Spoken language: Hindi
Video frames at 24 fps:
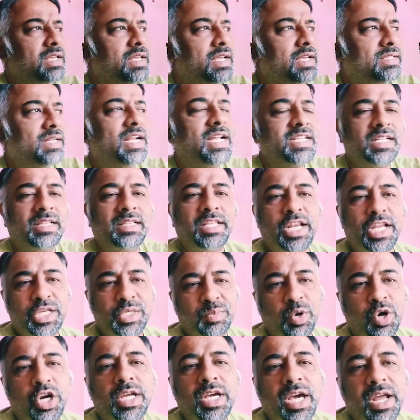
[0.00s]
इतना जल्दी
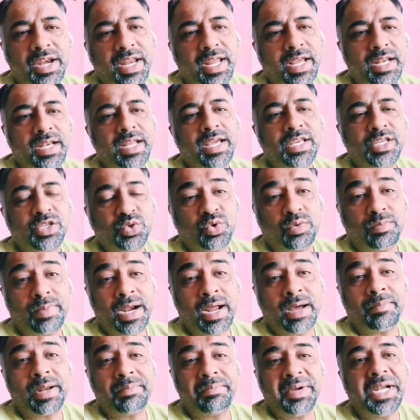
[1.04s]
रिस्पॉन्ड करने के लिए इसको
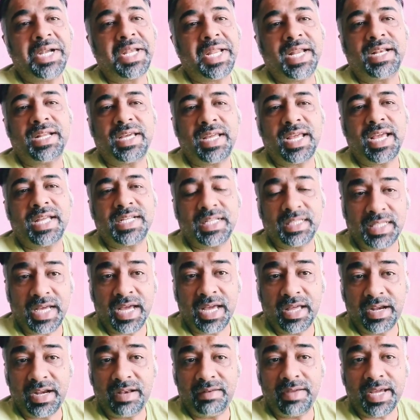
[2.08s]
बराबर मेंटेन किया जाता
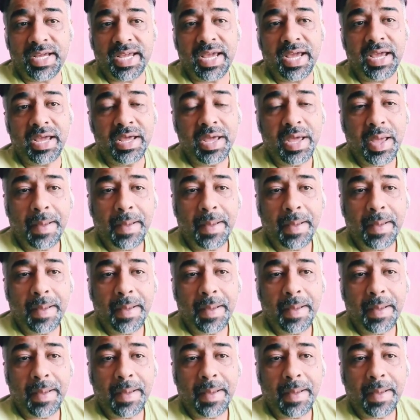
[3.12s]
है रेलवे के